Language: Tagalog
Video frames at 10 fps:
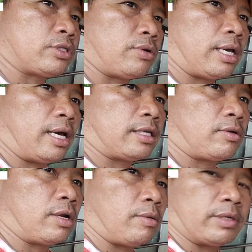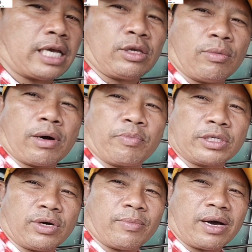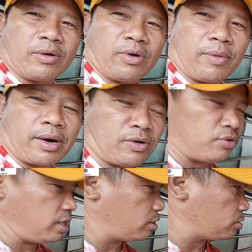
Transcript: So, naihatag ko na naman sa inyo mga presyo ng mga gulay mga kondo dito